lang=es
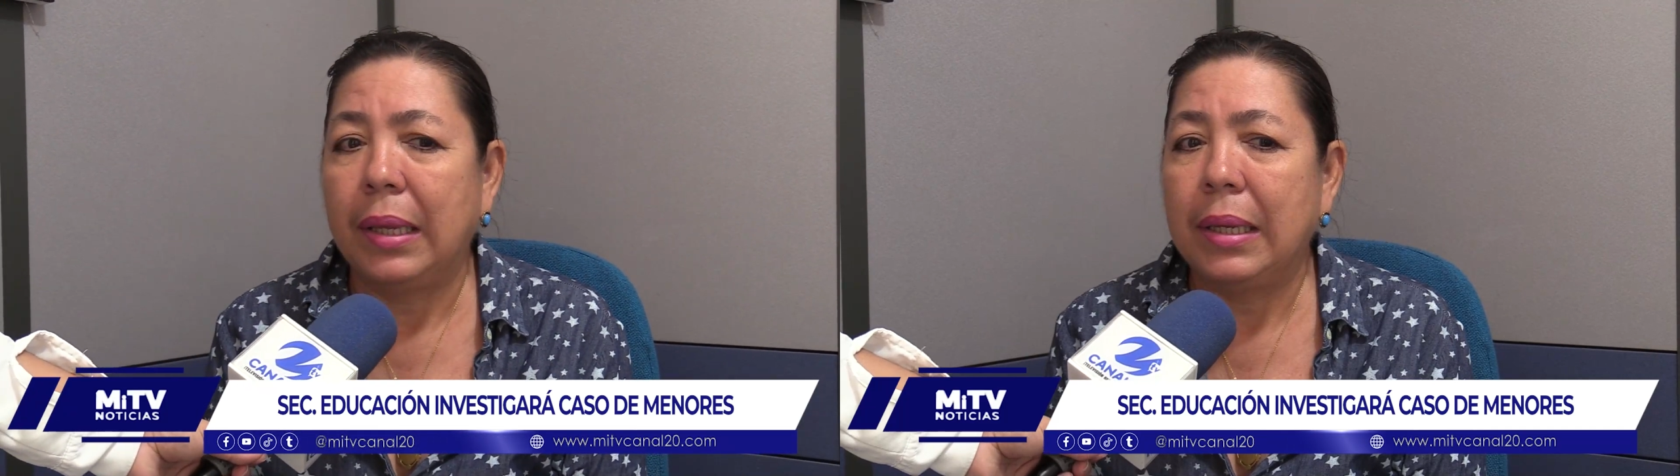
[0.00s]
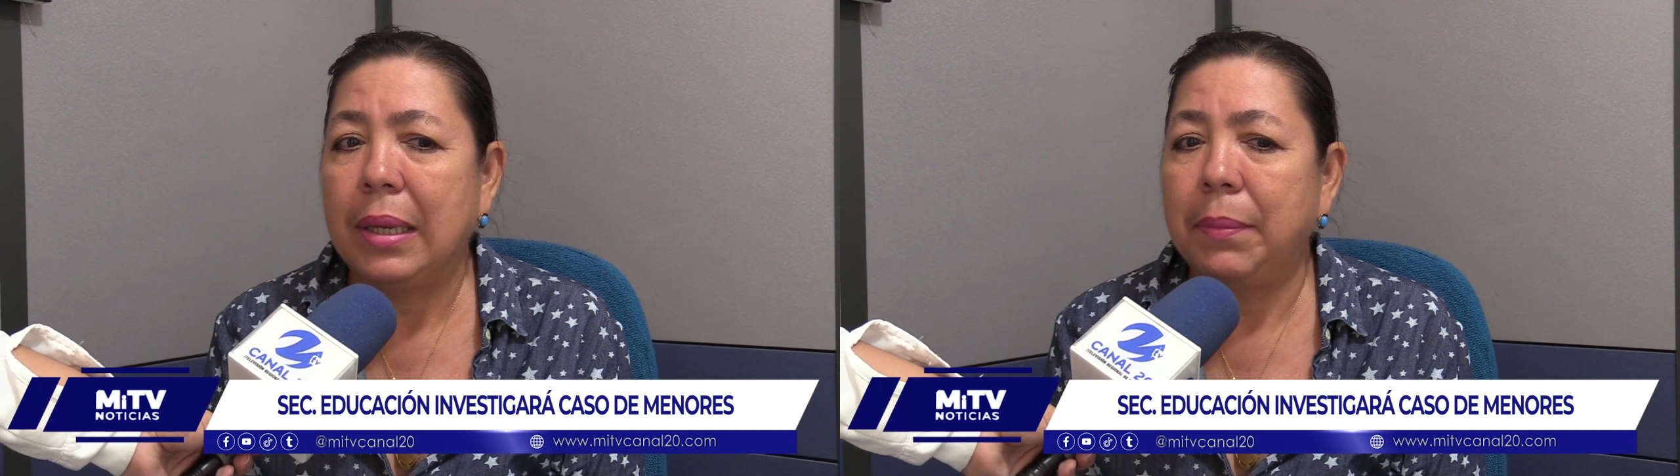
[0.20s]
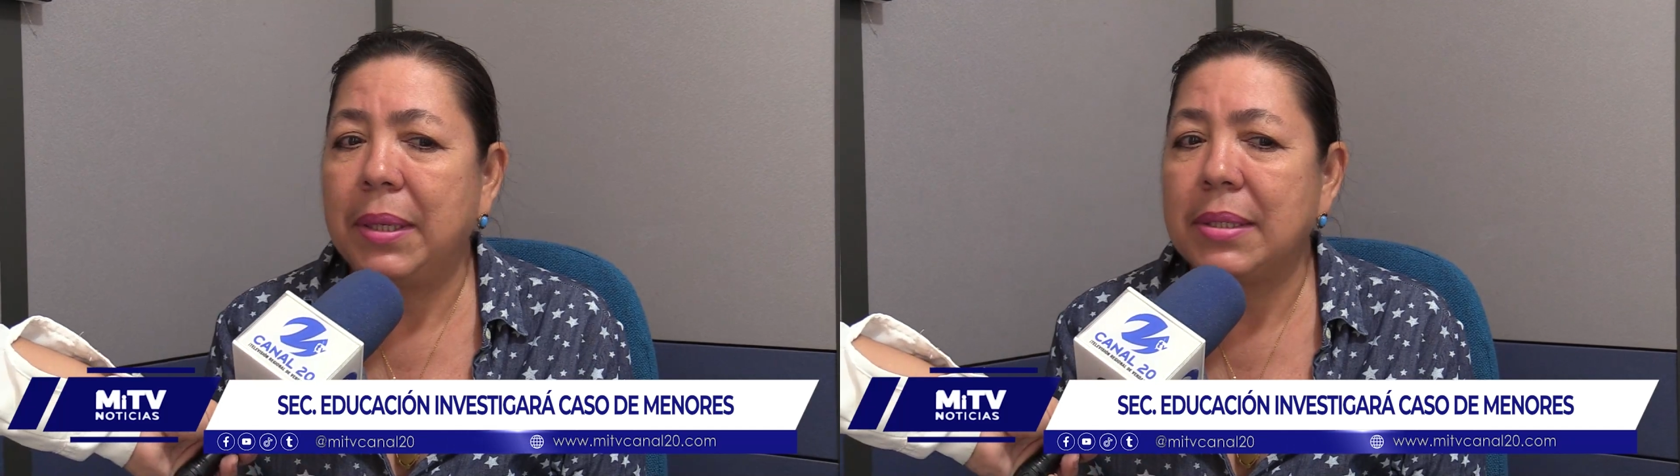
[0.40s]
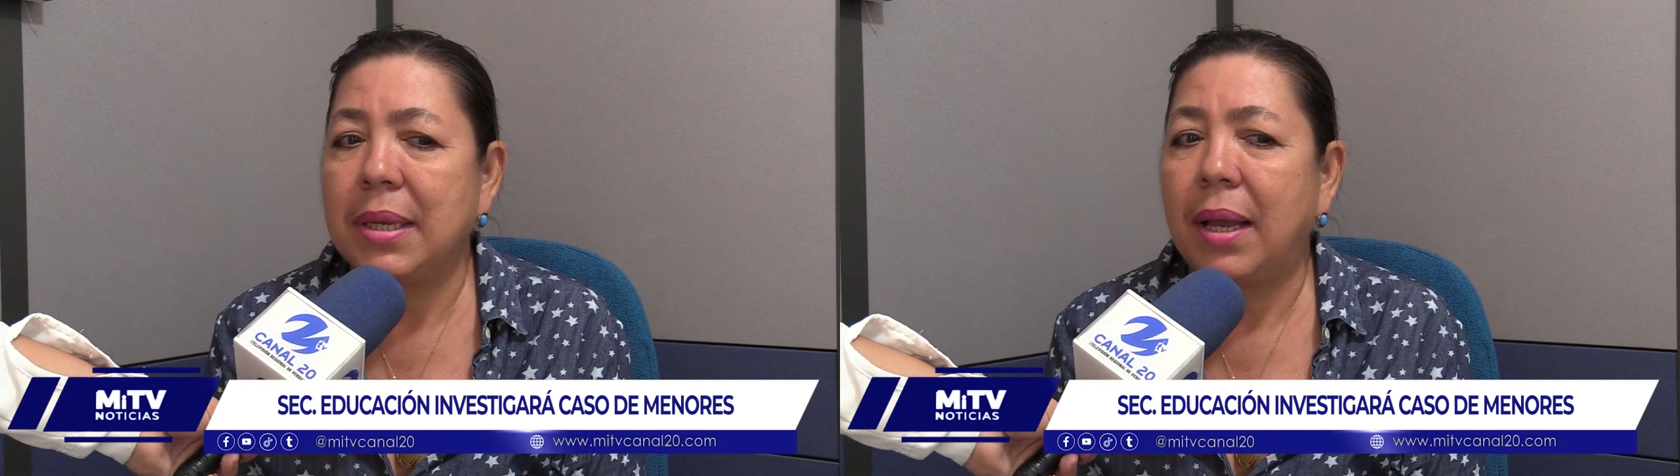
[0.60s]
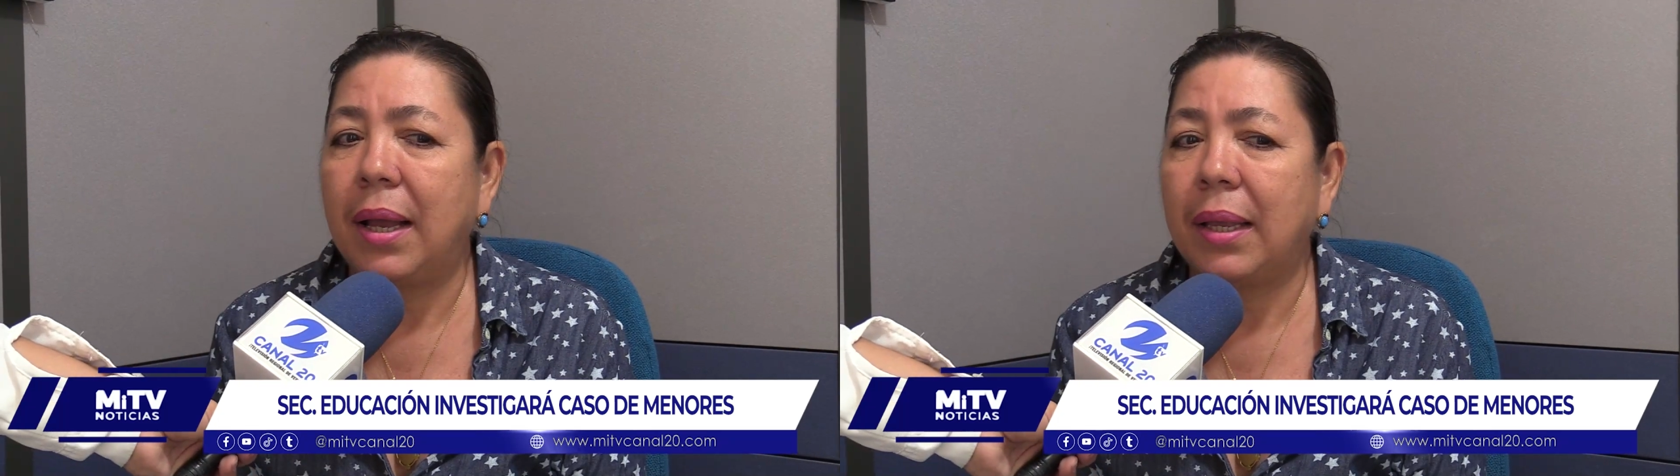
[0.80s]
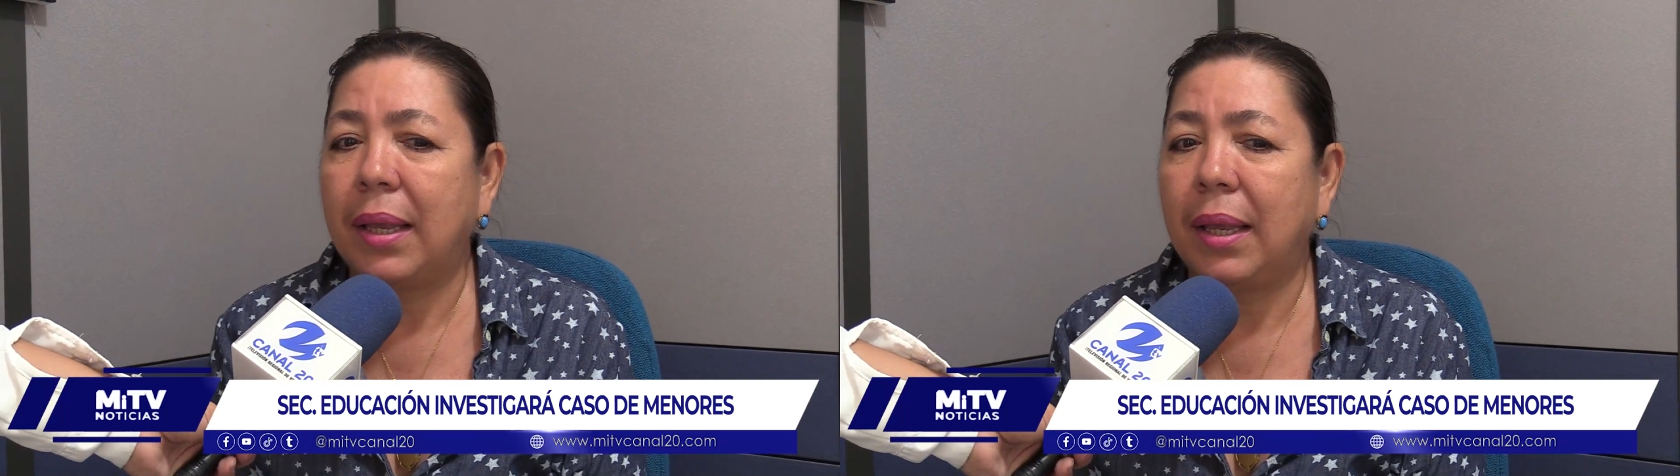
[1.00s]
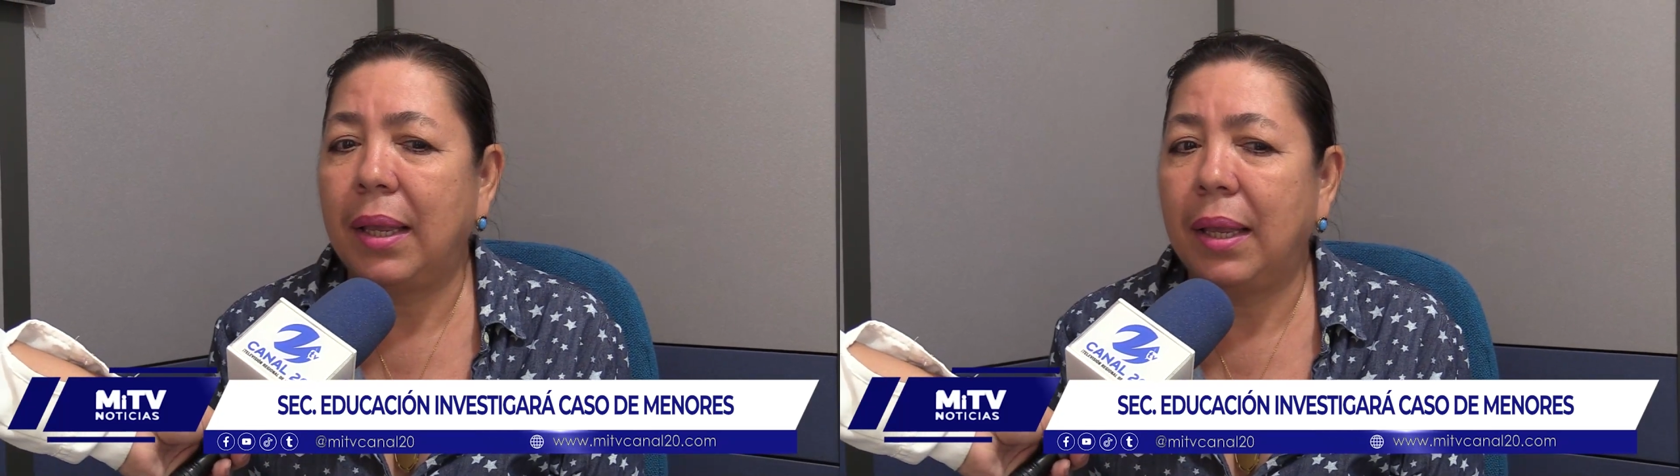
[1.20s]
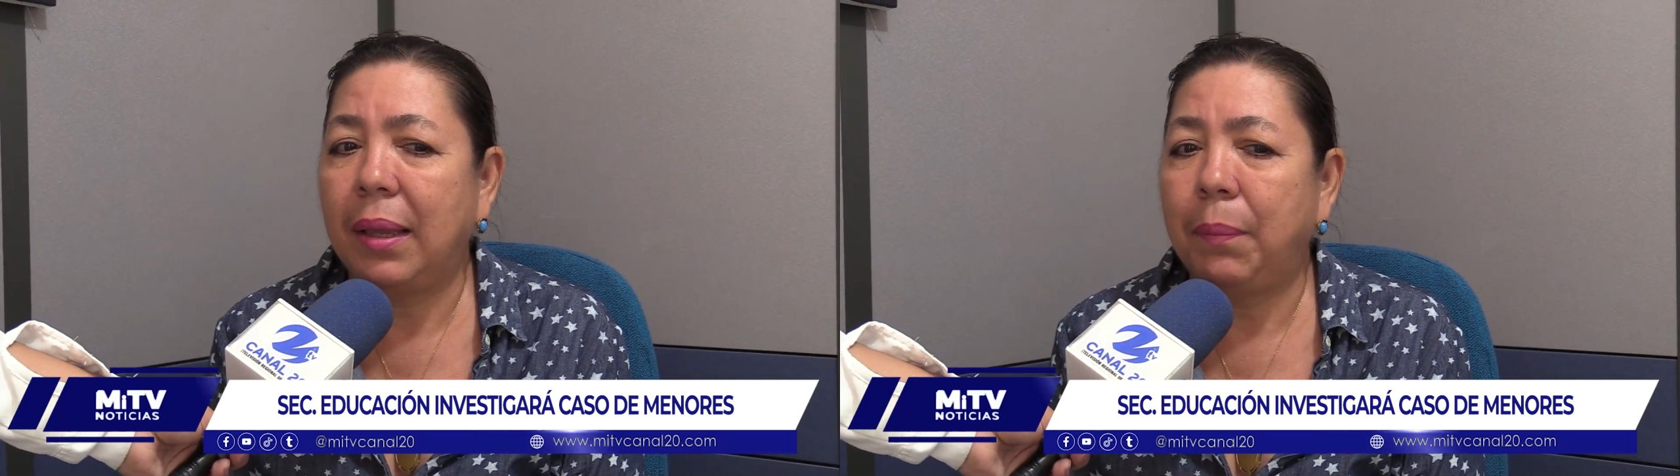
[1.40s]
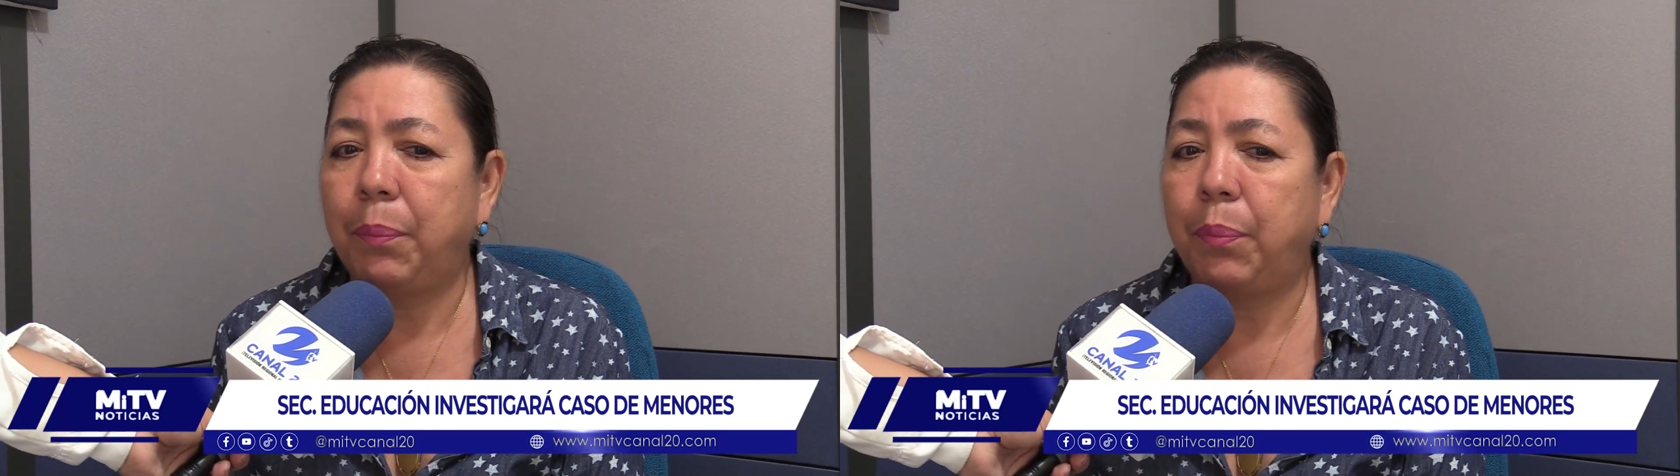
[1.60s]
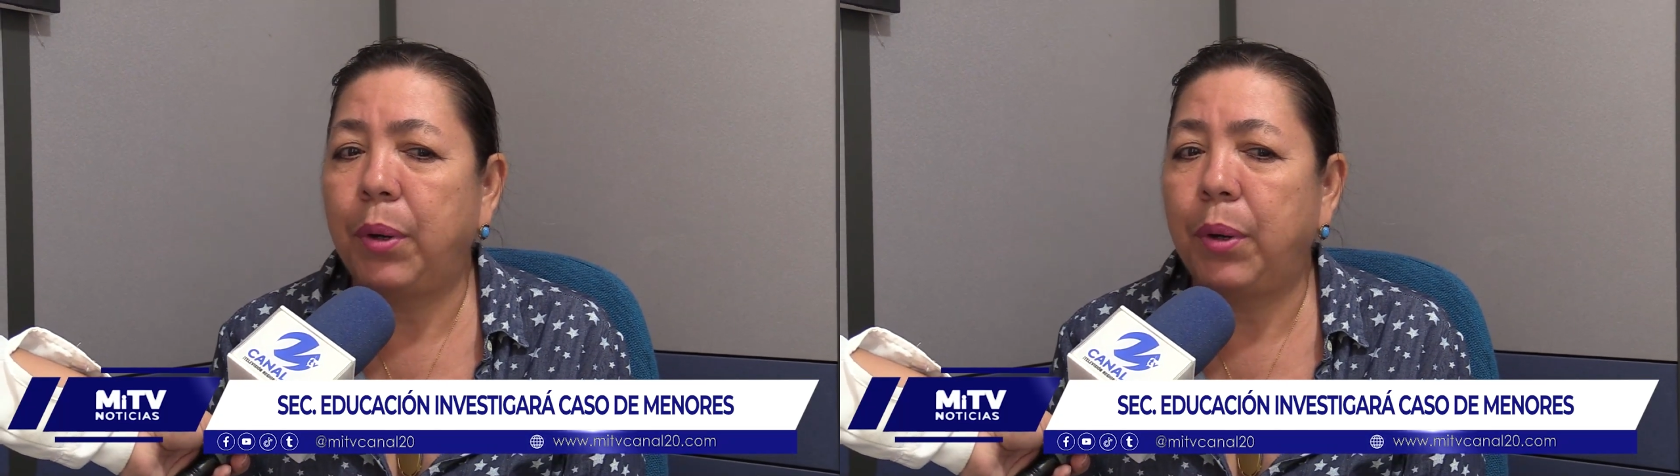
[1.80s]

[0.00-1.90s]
y él me decía que